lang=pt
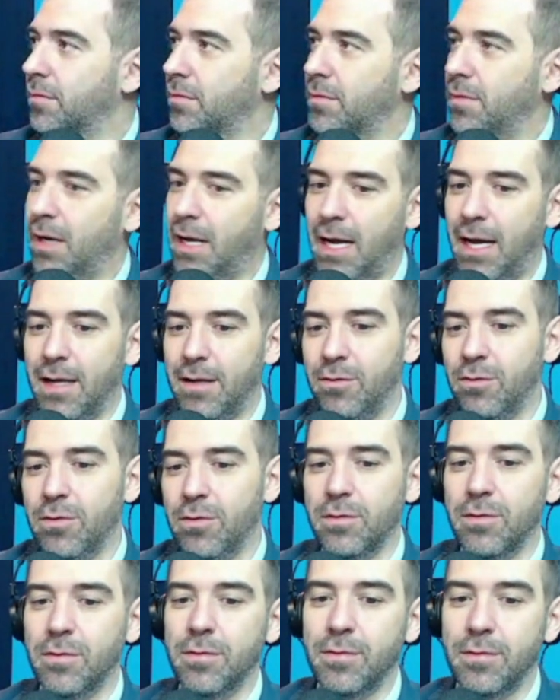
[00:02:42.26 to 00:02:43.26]
lá
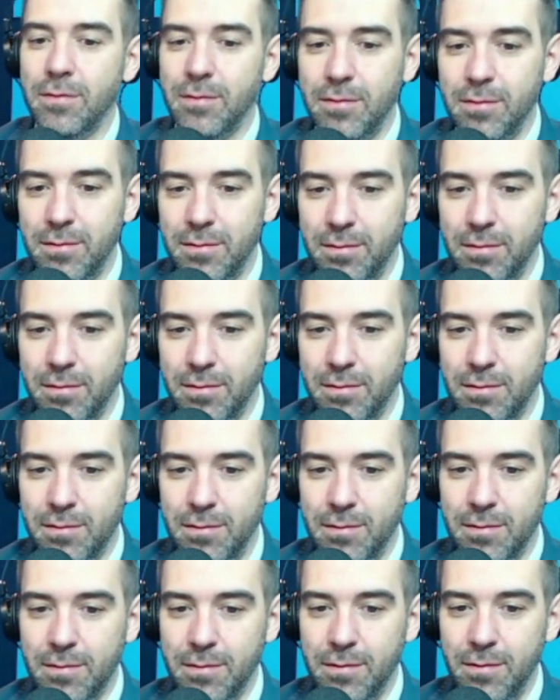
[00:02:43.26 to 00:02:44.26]
do
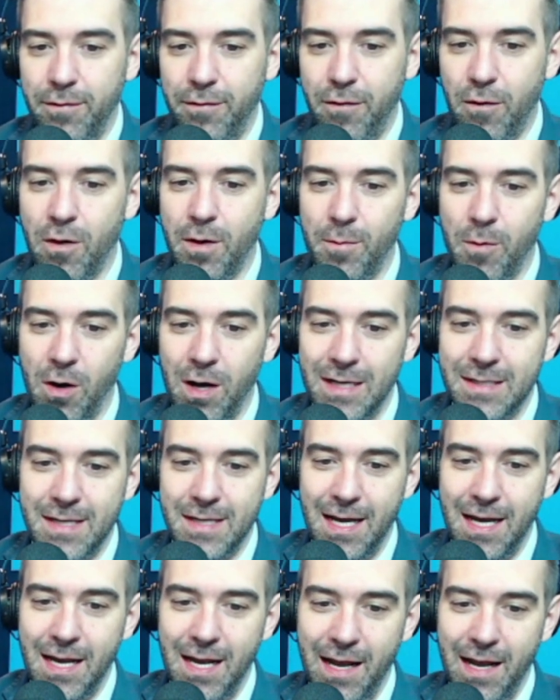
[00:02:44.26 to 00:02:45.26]
Formosa,
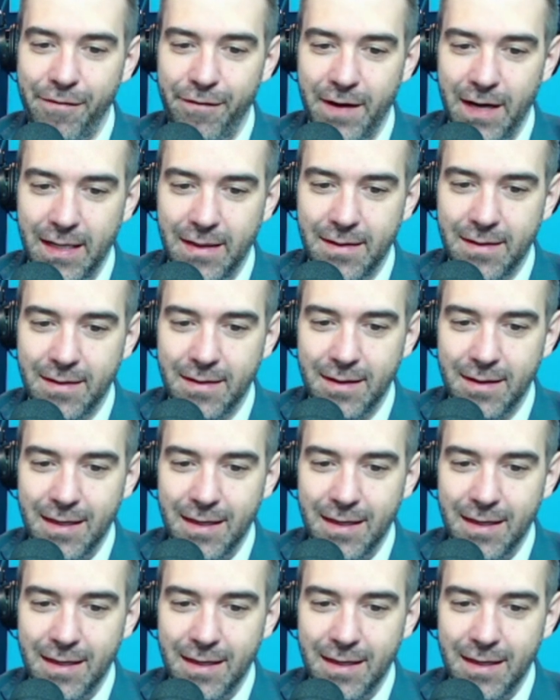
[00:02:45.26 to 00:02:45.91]
ele levanta,